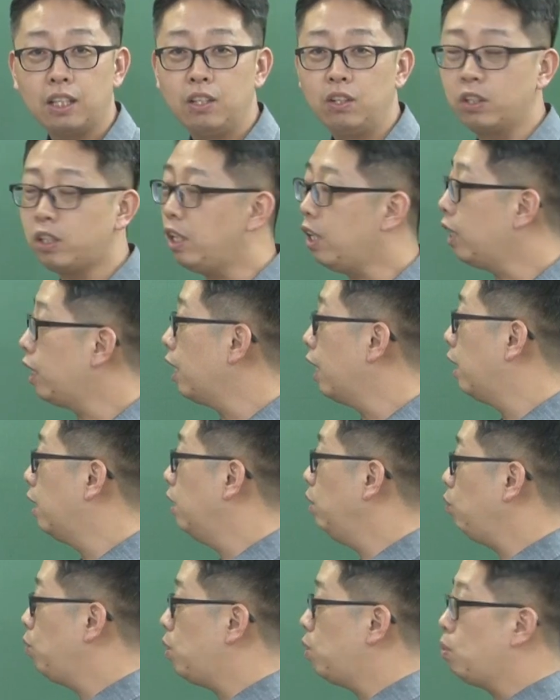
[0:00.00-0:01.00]
이렇게
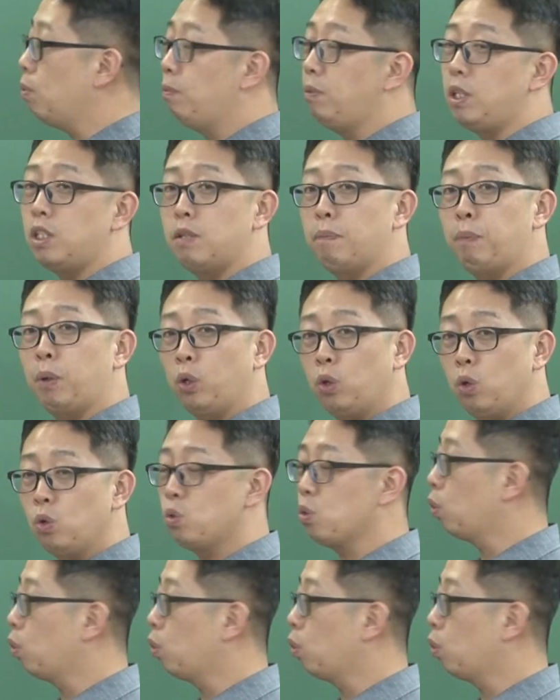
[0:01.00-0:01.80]
얘기하는 휘스톤 브릿지 평균